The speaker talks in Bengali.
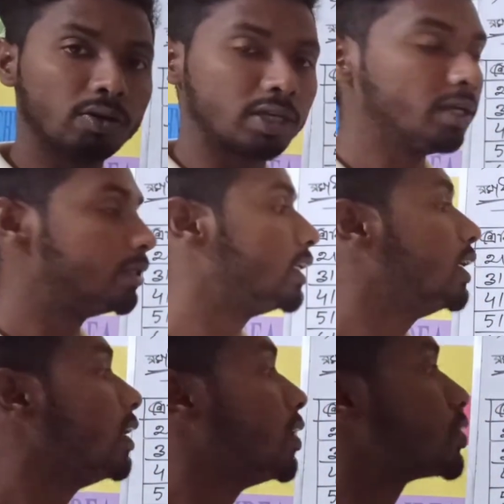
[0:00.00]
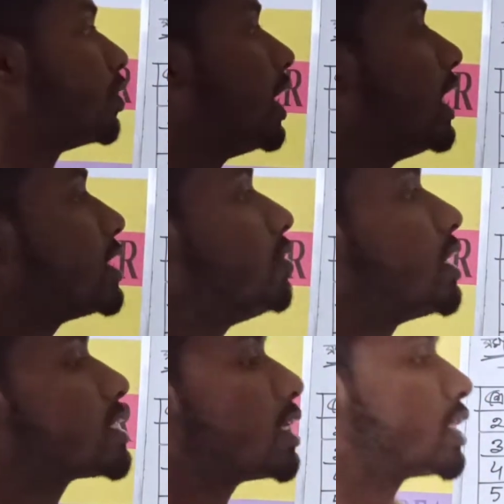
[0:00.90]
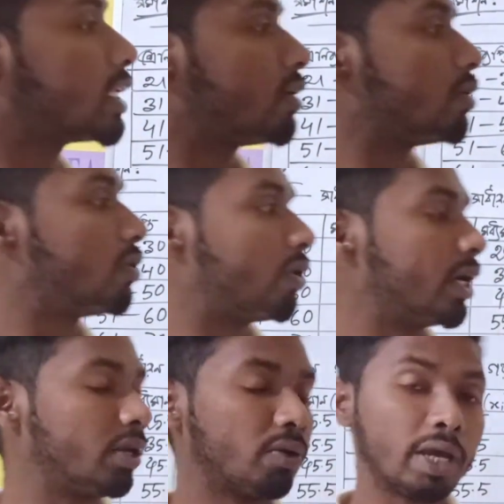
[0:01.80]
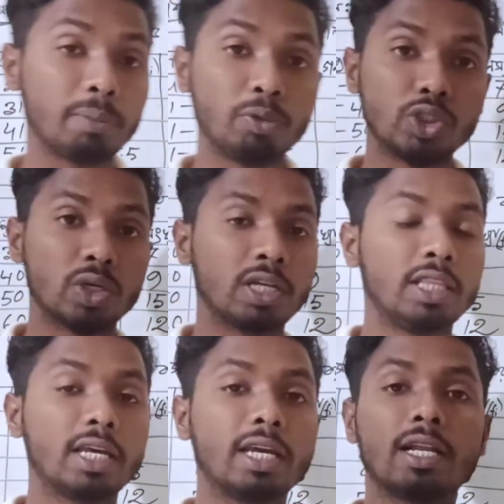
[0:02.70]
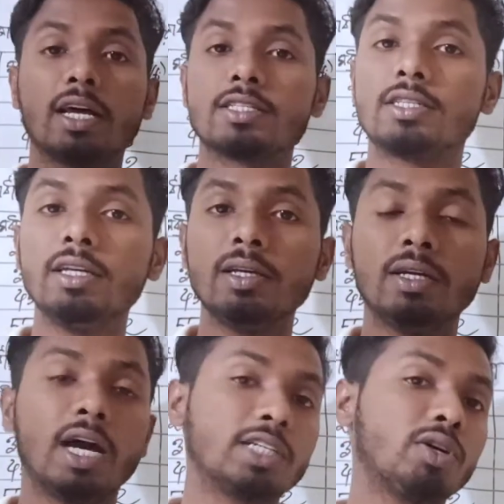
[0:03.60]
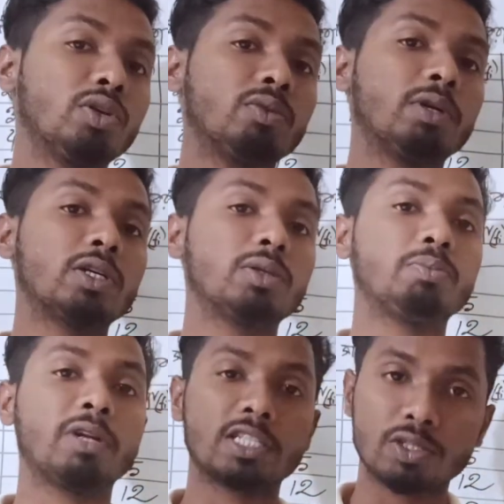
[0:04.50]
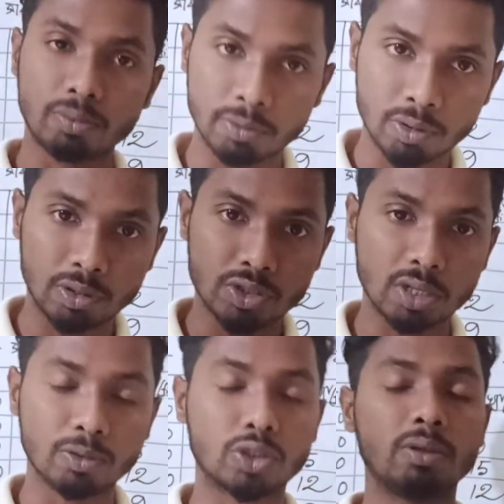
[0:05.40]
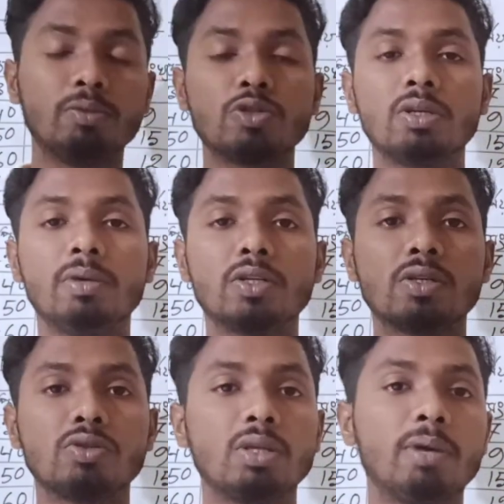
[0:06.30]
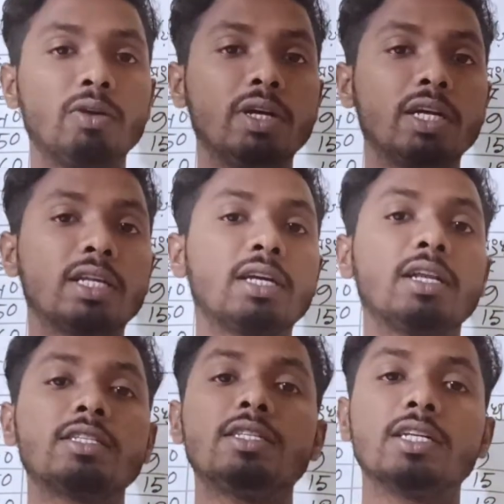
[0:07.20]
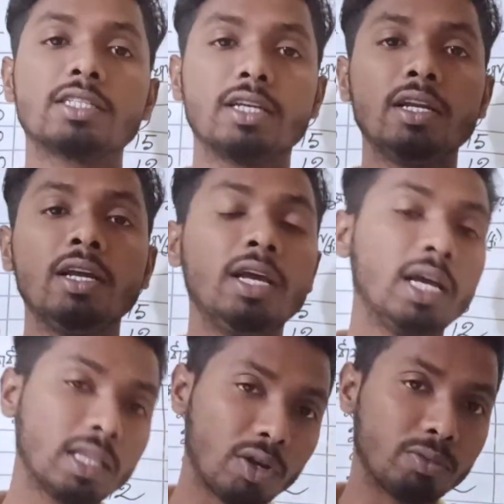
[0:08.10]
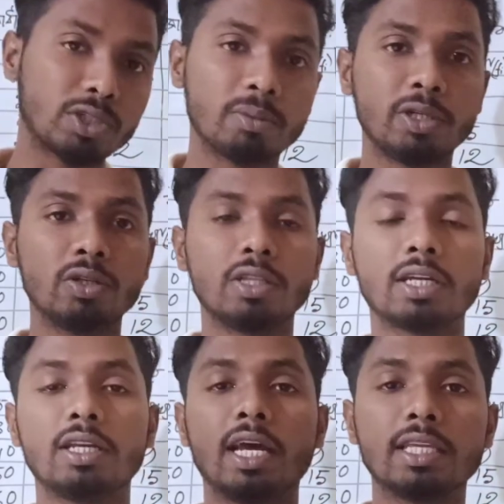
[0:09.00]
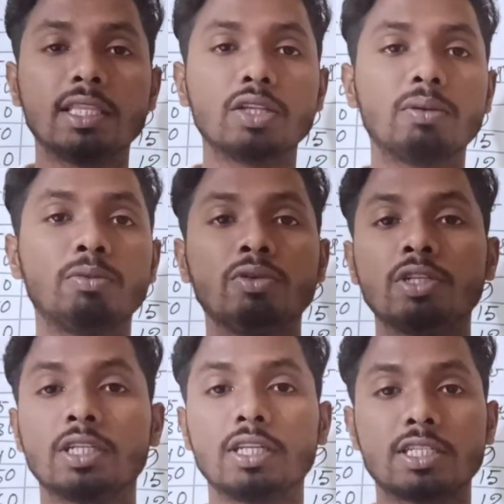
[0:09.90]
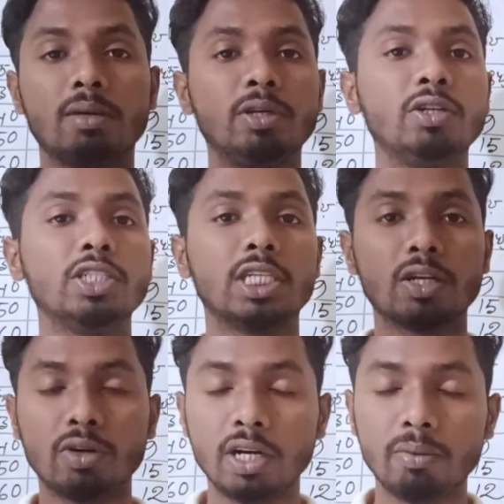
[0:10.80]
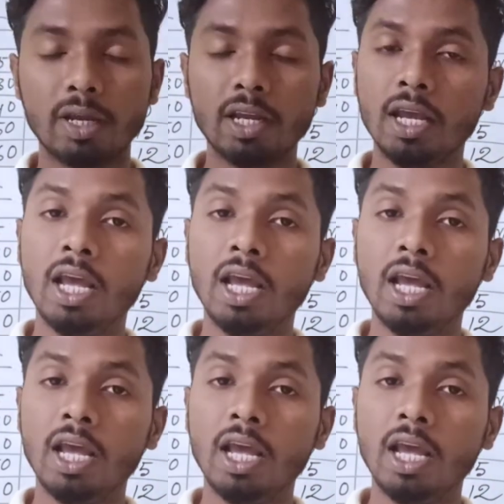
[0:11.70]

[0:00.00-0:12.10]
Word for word: ওকে সো এই ছিল আজকে সাধারণ গড় নির্ণয়ের পরিসংখ্যান থেকে ক্লাসটি আশা করি তোমরা ক্লাসটি উপভোগ করেছো এবং সবাই বুঝতে পেরেছো যদি ভালো লেগে থাকে ক্লাসটি আজকের তাহলে অবশ্যই ভিডিওটিতে একটি লাইক দিয়ে তোমার বন্ধুদের সাথে আজকে ভিডিওটি শেয়ার করে নেবে